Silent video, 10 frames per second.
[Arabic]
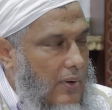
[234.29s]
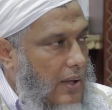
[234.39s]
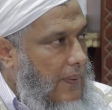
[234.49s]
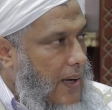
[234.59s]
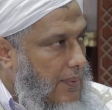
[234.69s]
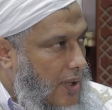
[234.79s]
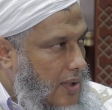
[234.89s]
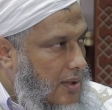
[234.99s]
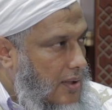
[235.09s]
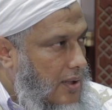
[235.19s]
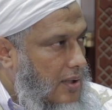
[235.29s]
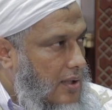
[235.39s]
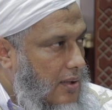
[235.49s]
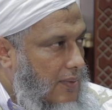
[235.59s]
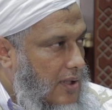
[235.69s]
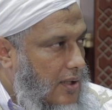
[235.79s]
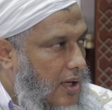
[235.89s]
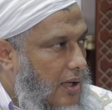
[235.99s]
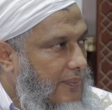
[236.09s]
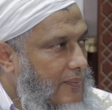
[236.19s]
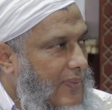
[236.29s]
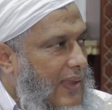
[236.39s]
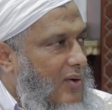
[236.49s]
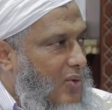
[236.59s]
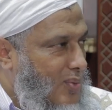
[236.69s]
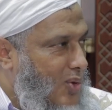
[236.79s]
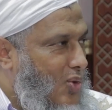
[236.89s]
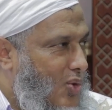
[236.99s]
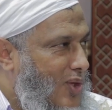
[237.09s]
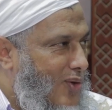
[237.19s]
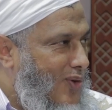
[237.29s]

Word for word: فاظفر بذات الدين تربت يداك والموضوع